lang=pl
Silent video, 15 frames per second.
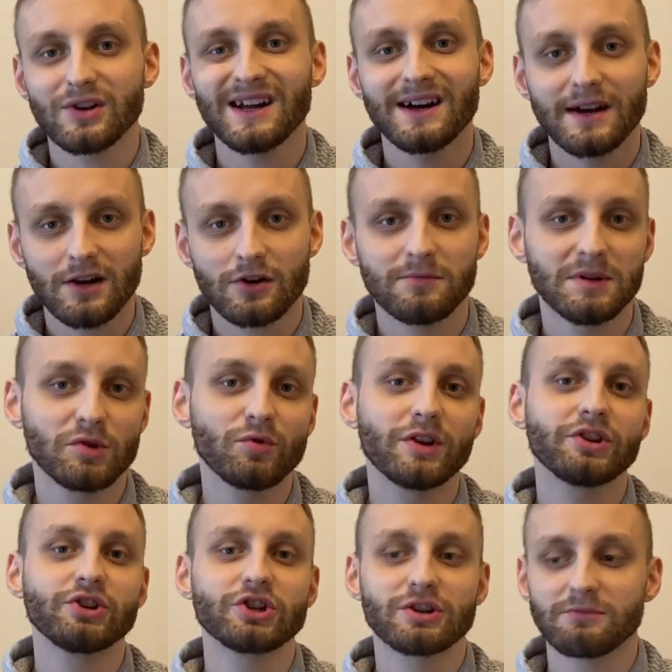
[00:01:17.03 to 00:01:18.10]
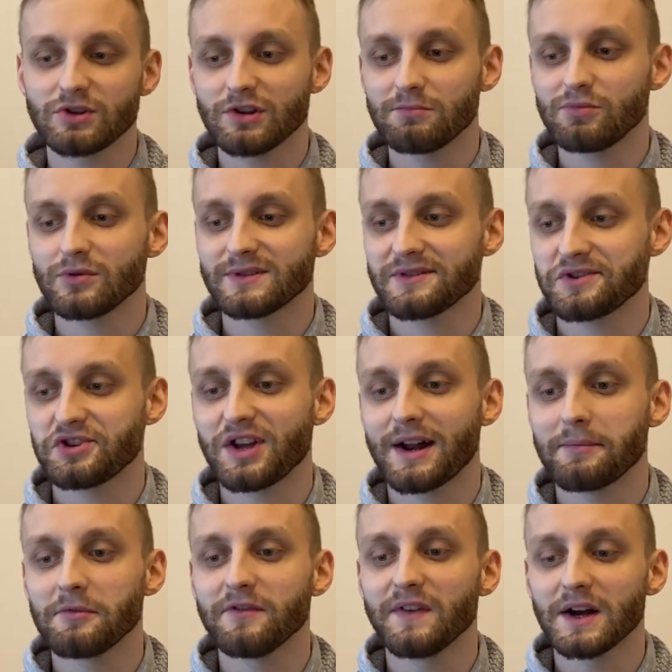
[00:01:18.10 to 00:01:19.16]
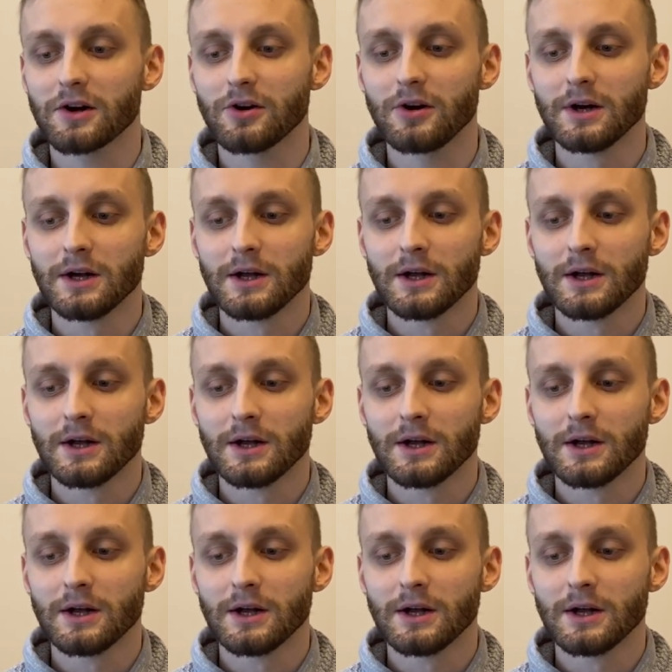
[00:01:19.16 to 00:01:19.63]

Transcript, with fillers: Ja rekomenduję Ci, żeby to było coś darmowego.